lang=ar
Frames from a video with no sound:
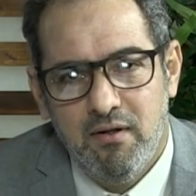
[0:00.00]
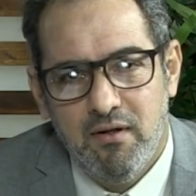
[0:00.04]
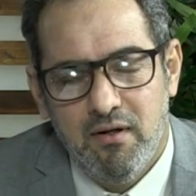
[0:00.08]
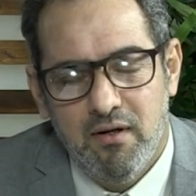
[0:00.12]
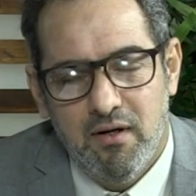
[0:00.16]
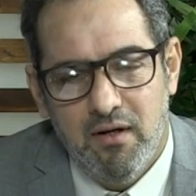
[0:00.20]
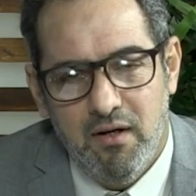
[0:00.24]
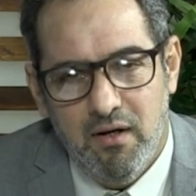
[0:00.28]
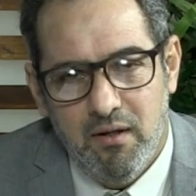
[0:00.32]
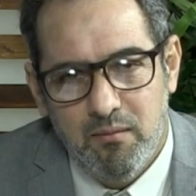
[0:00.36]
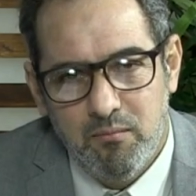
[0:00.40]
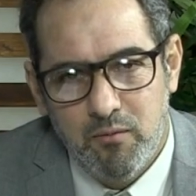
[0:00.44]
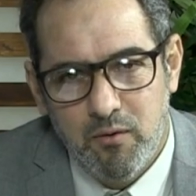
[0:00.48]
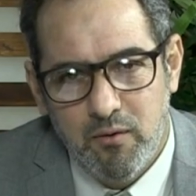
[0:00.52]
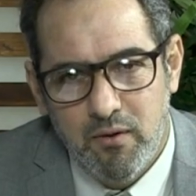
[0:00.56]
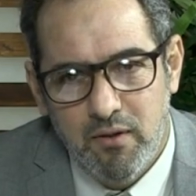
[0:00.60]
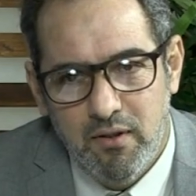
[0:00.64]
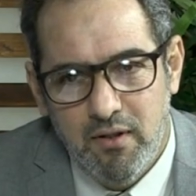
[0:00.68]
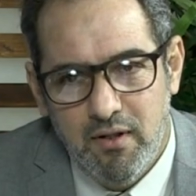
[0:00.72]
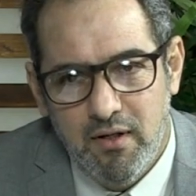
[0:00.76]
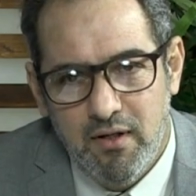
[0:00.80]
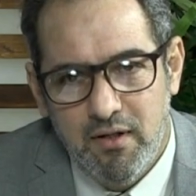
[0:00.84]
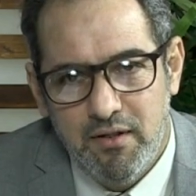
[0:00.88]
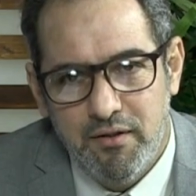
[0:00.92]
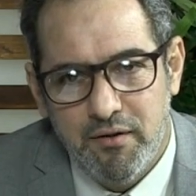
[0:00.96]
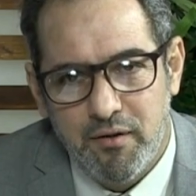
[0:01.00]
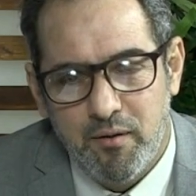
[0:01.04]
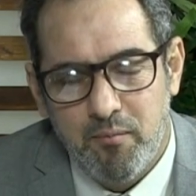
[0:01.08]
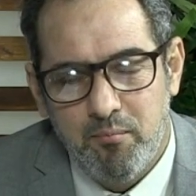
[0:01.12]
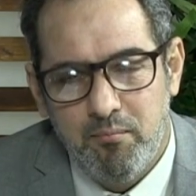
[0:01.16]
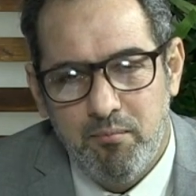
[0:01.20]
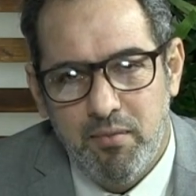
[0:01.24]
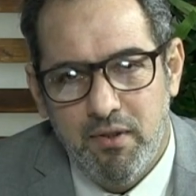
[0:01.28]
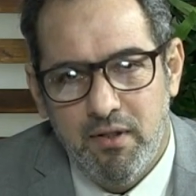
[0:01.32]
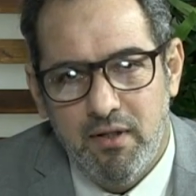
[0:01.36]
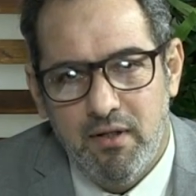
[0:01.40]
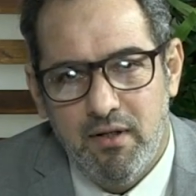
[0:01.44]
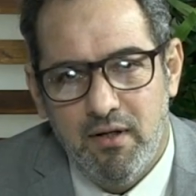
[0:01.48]
الحمد لله
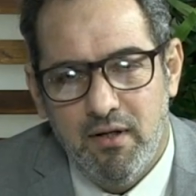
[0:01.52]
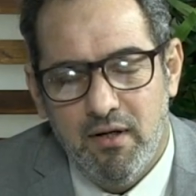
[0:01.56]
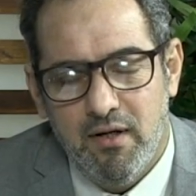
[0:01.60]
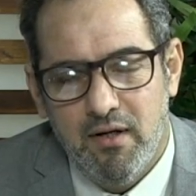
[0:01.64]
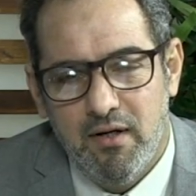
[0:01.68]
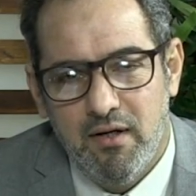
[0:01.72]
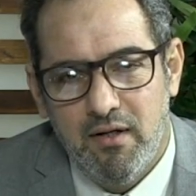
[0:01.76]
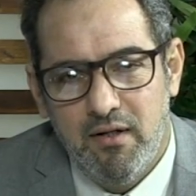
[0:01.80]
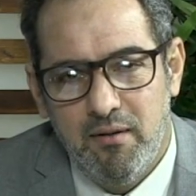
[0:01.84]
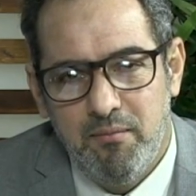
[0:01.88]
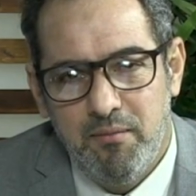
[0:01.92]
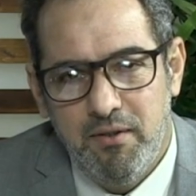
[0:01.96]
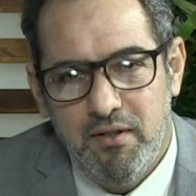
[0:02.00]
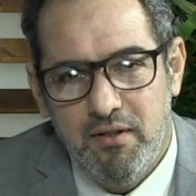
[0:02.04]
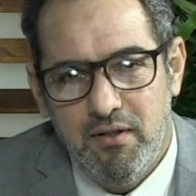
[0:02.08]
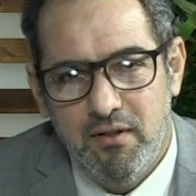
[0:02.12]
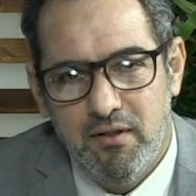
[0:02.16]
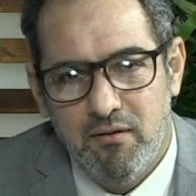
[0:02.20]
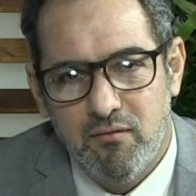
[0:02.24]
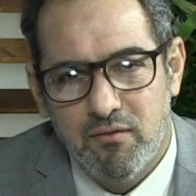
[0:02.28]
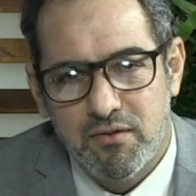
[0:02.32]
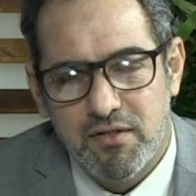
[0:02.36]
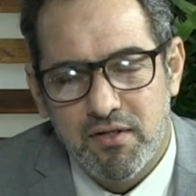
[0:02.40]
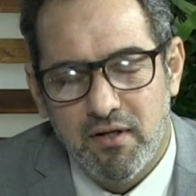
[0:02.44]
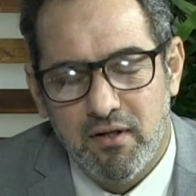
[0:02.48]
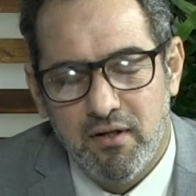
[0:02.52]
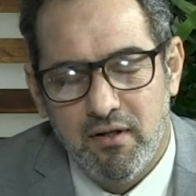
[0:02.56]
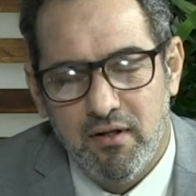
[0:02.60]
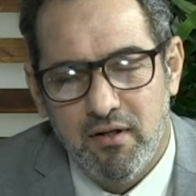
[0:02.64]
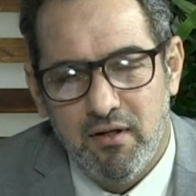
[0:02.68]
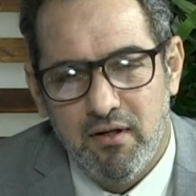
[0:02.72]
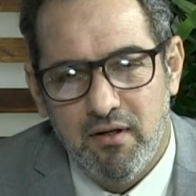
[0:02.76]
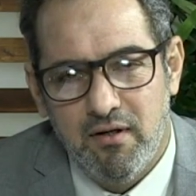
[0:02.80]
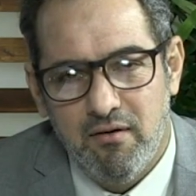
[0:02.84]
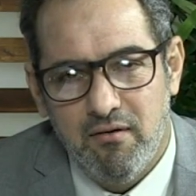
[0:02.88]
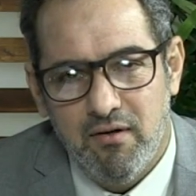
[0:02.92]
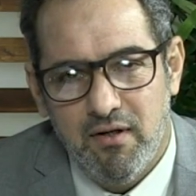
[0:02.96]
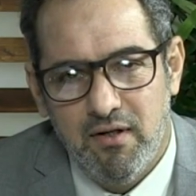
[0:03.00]
رب العالمين وصلى
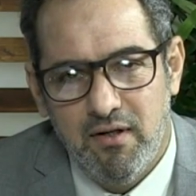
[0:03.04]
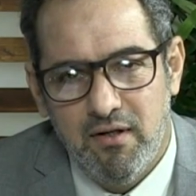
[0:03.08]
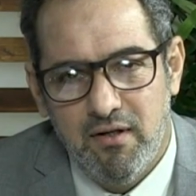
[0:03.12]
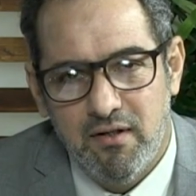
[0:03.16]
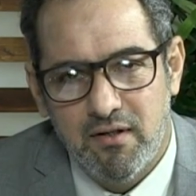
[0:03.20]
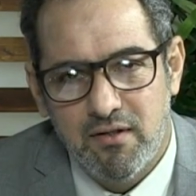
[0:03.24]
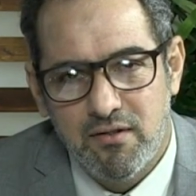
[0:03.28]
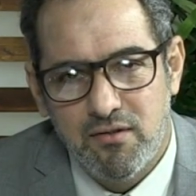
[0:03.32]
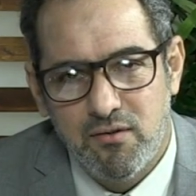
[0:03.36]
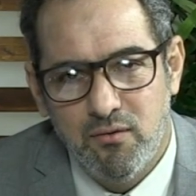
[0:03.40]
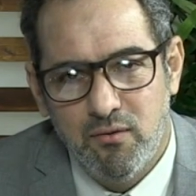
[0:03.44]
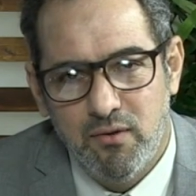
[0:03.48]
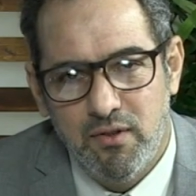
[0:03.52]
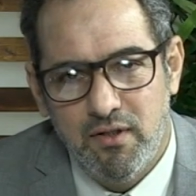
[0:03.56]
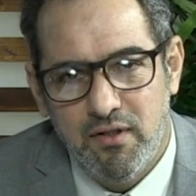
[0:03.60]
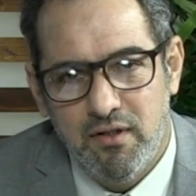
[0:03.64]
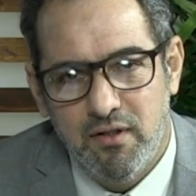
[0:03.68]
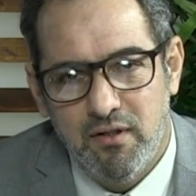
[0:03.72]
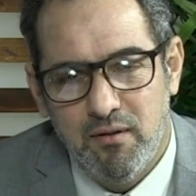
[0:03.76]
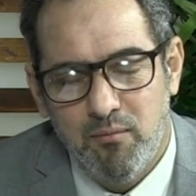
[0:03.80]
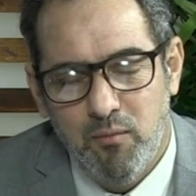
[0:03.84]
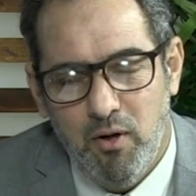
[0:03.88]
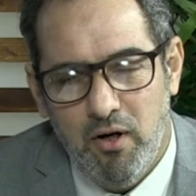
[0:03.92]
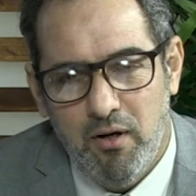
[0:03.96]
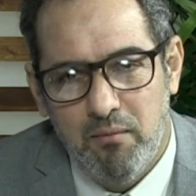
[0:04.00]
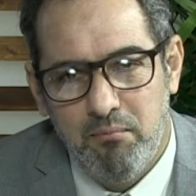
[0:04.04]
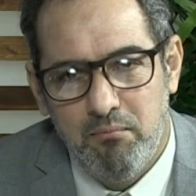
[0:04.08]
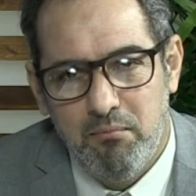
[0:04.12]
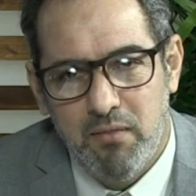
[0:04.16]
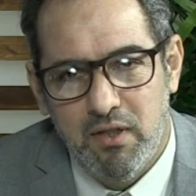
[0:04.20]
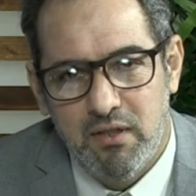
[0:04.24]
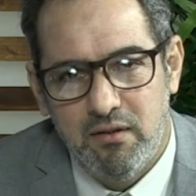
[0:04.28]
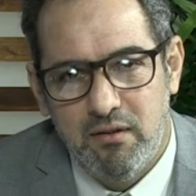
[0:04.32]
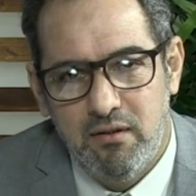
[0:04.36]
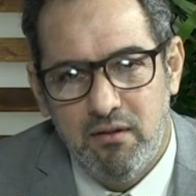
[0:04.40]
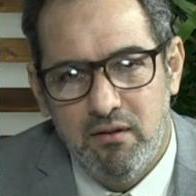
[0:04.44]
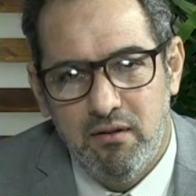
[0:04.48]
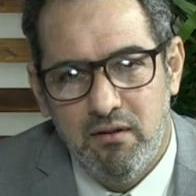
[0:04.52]
الله على رسوله
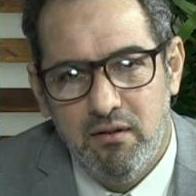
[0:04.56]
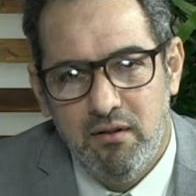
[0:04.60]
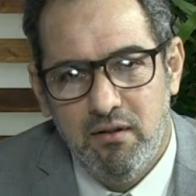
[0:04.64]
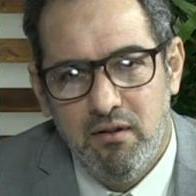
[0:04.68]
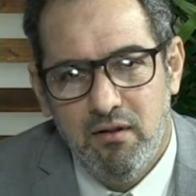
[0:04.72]
محمد